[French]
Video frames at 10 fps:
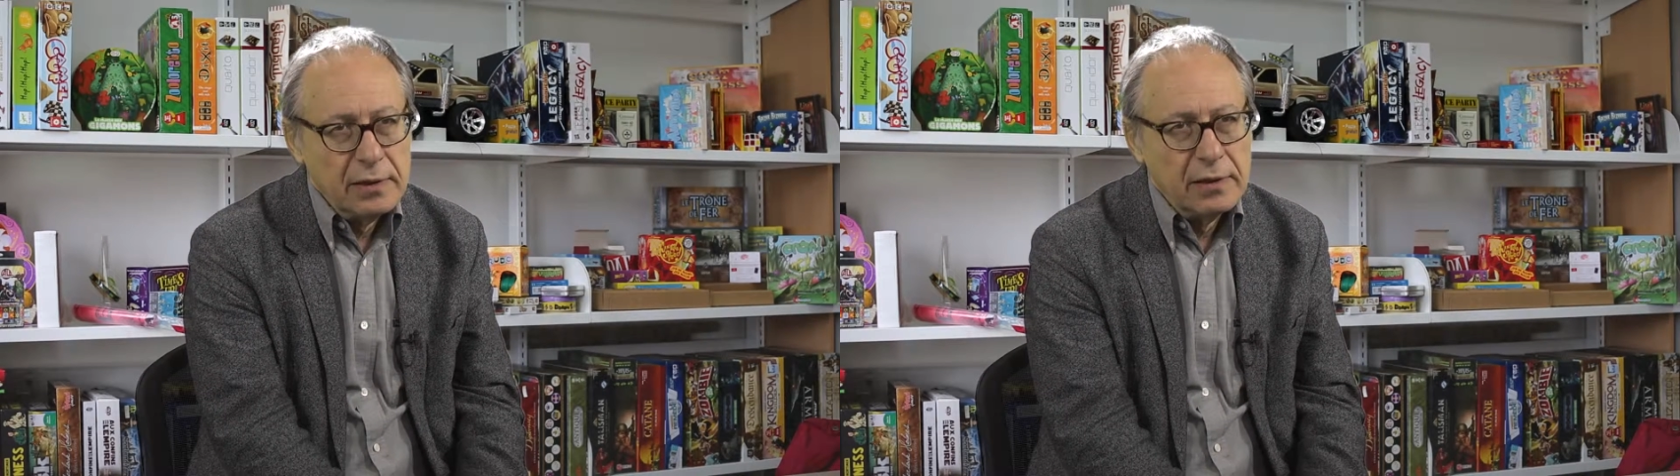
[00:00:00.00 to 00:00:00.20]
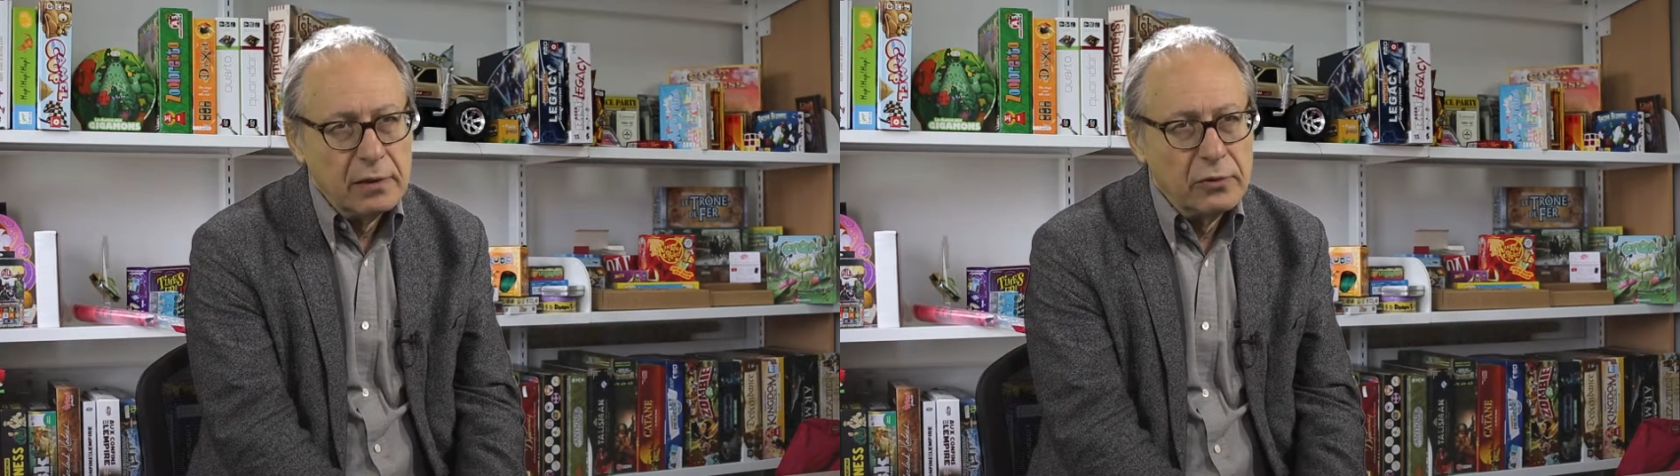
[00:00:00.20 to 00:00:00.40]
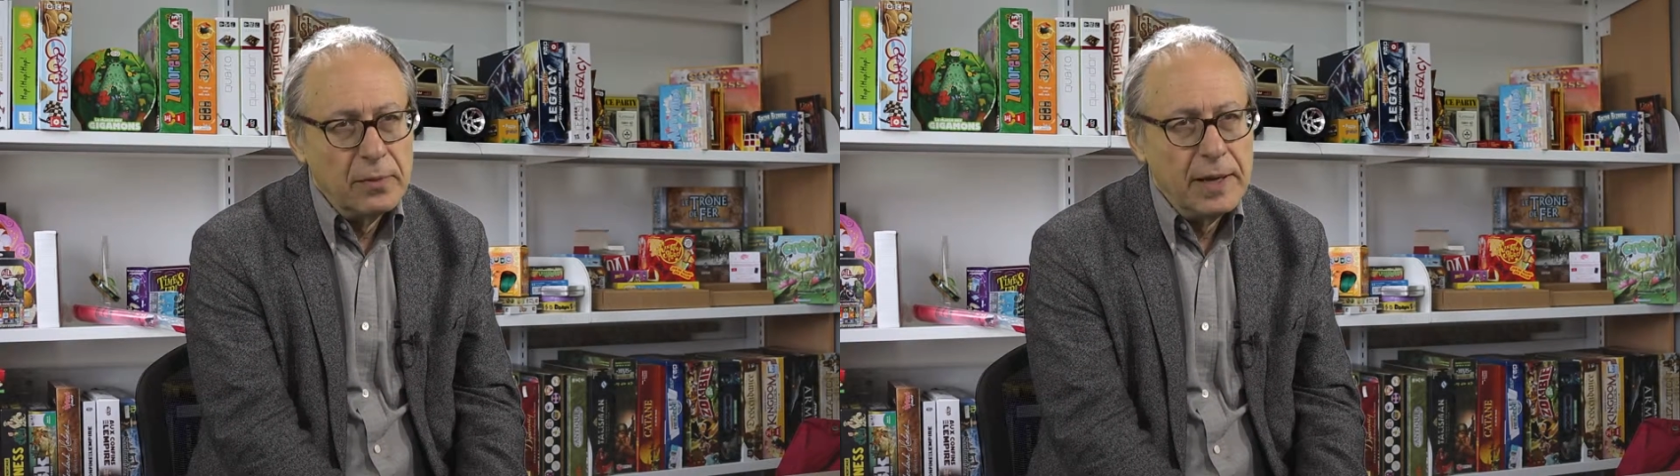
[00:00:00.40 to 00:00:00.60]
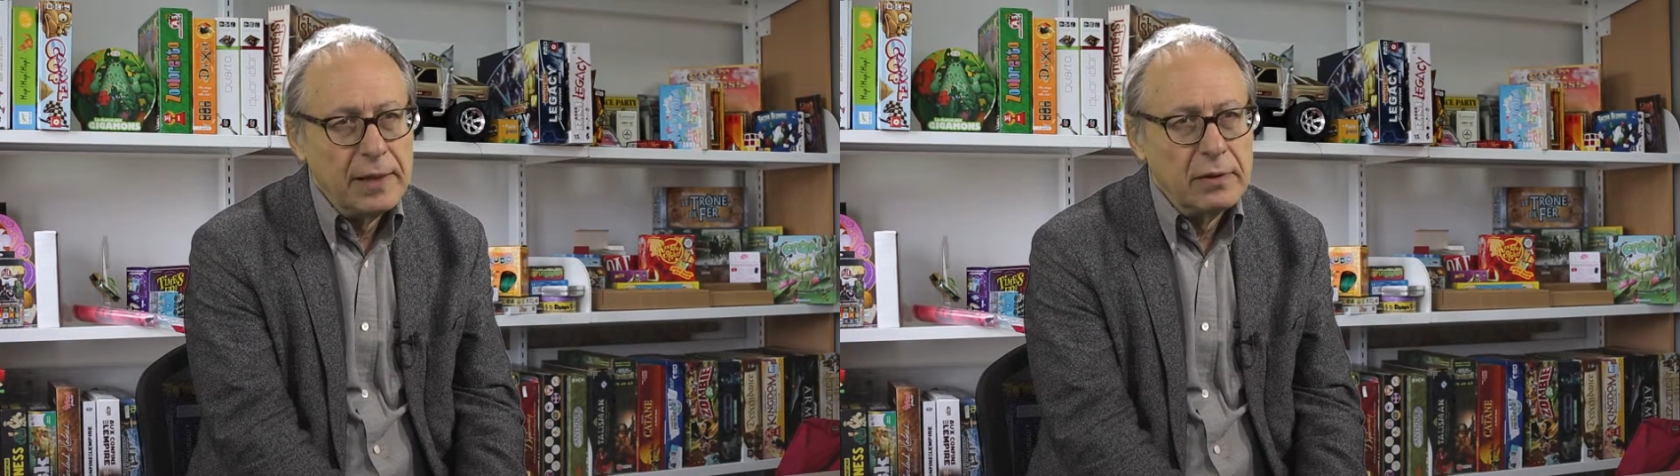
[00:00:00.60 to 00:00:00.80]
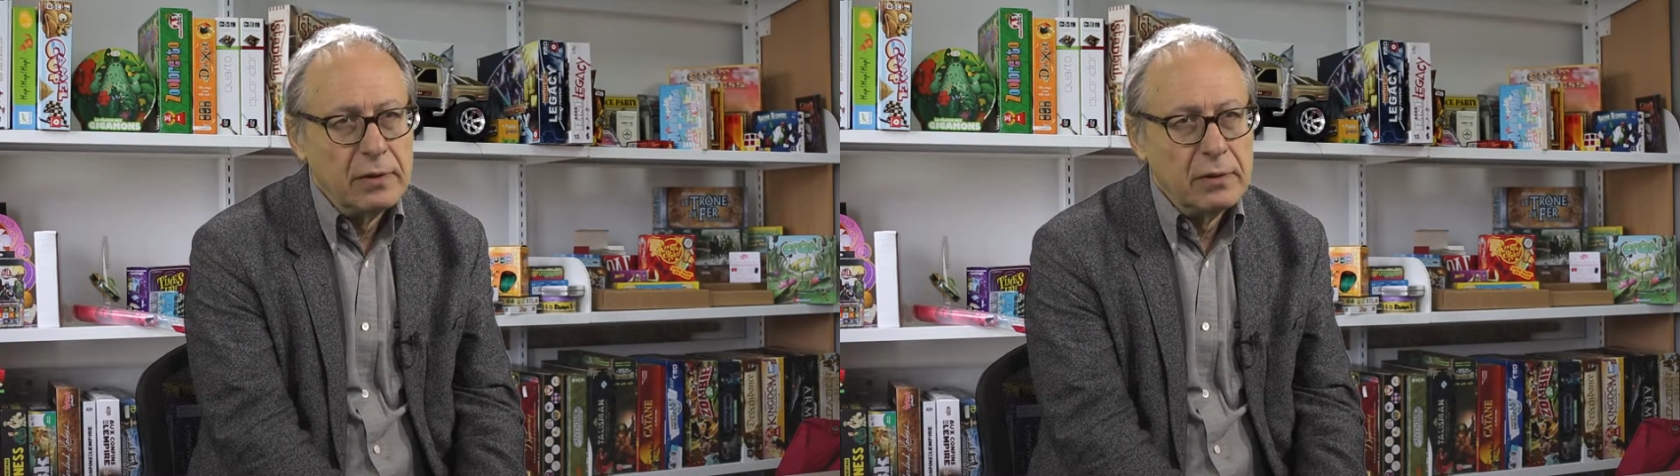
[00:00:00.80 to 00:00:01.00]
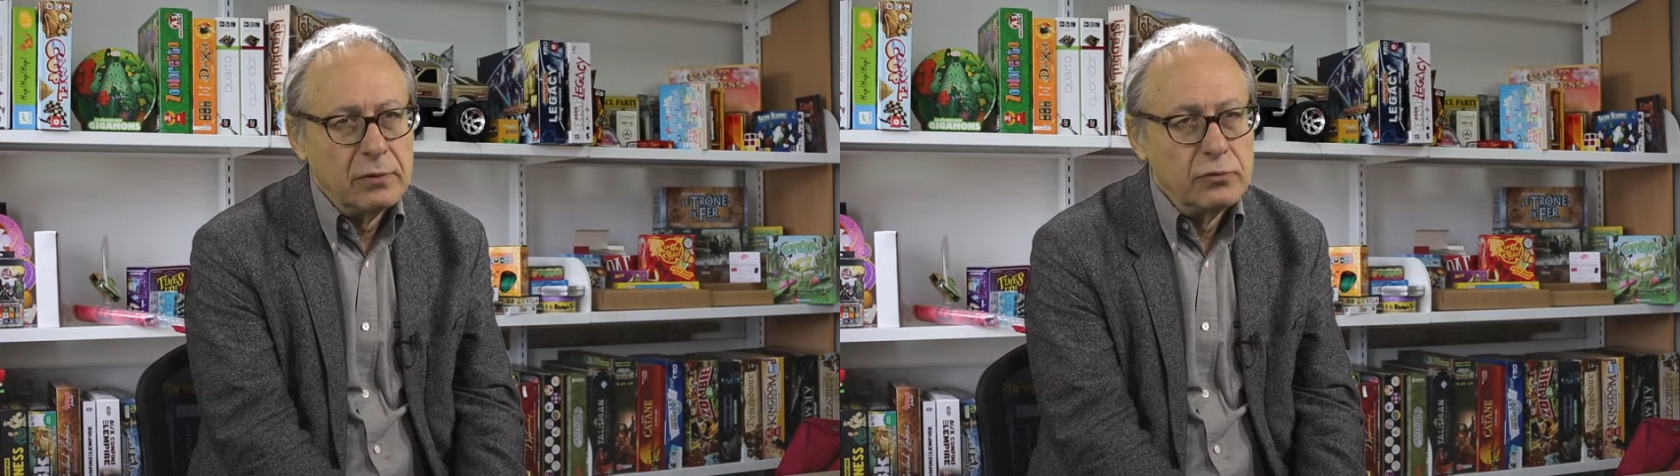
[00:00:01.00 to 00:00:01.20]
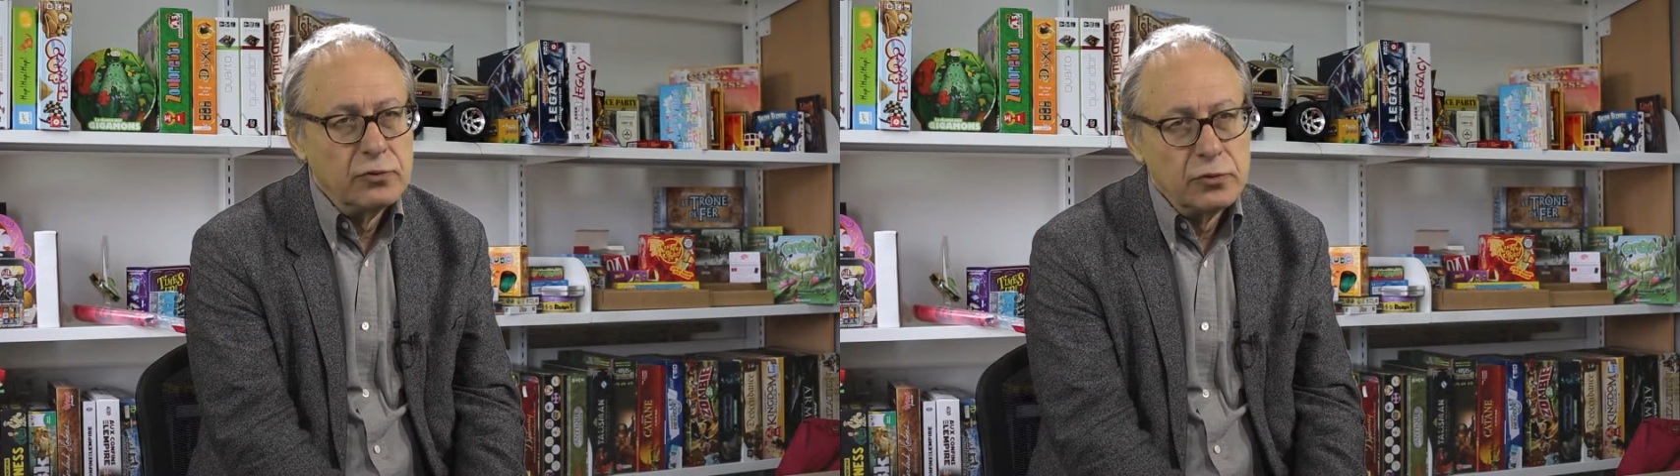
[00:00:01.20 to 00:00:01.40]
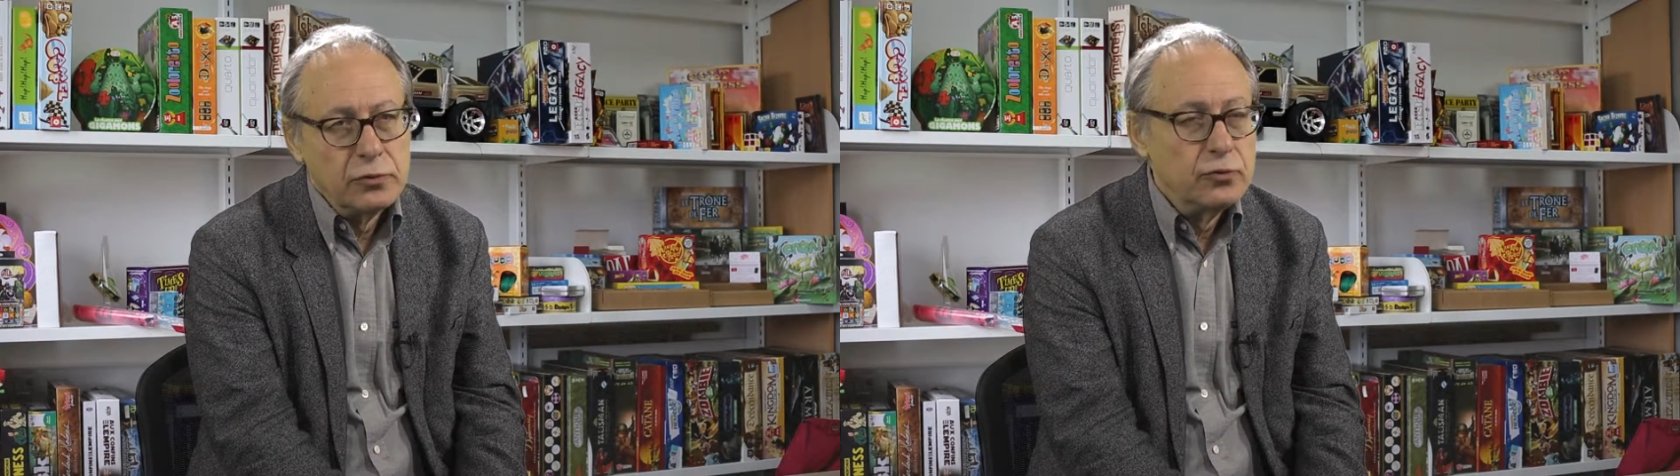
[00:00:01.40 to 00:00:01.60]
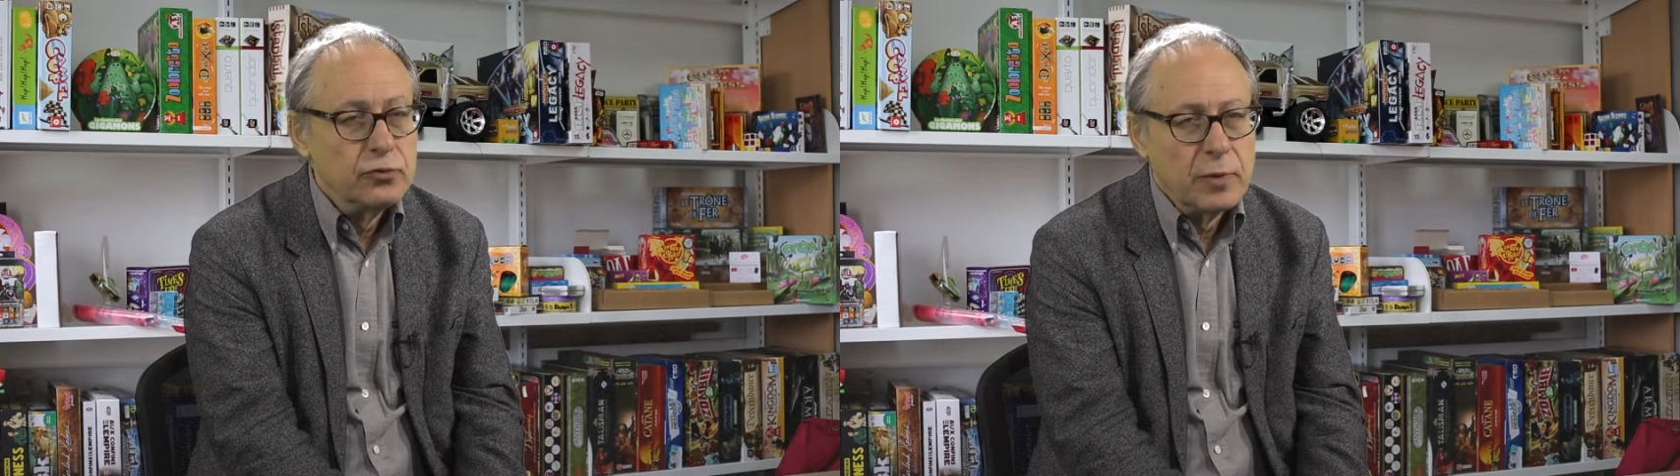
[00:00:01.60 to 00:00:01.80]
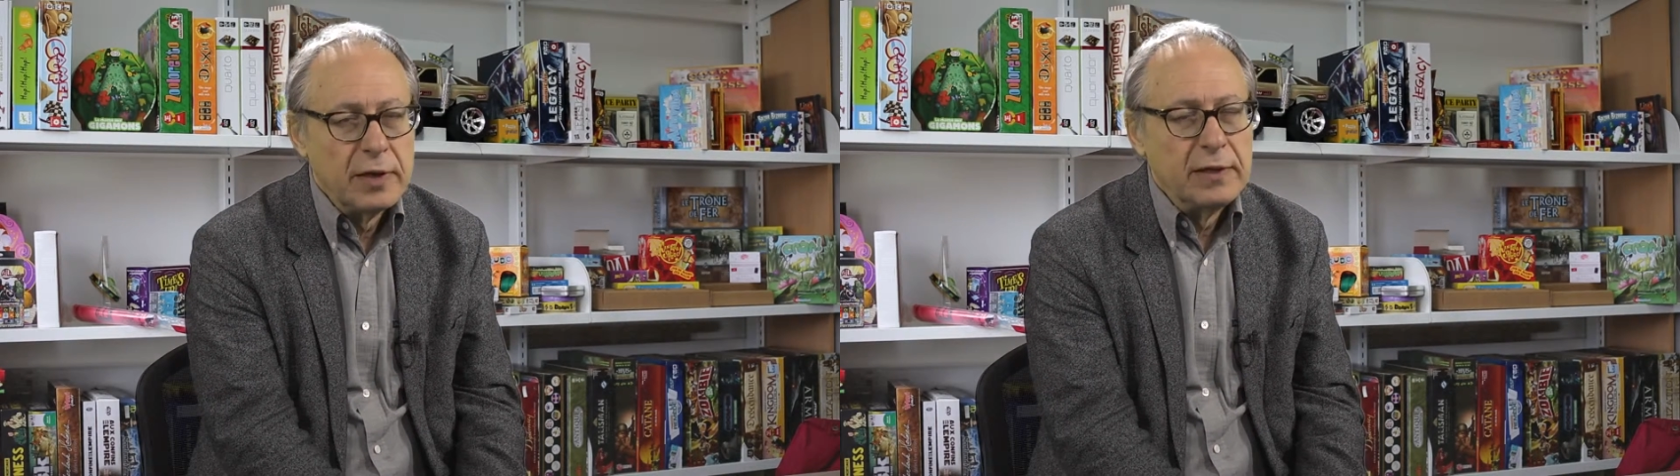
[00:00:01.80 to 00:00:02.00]
dans le domaine euh, du jeu, du
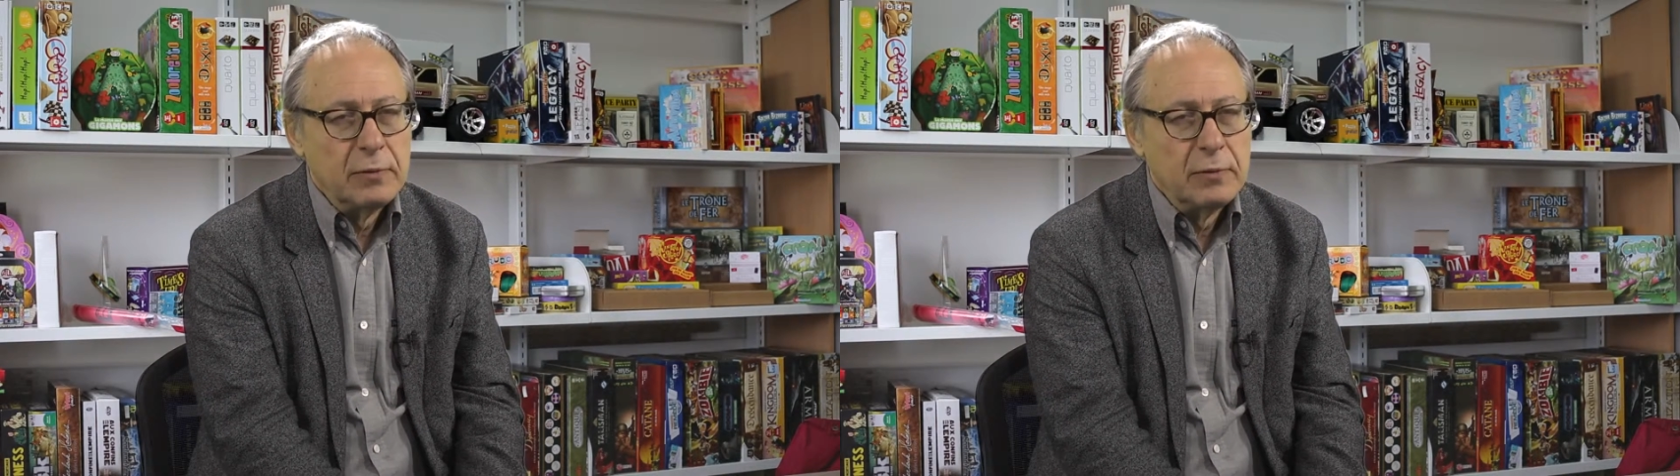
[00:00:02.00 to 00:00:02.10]
jouet, des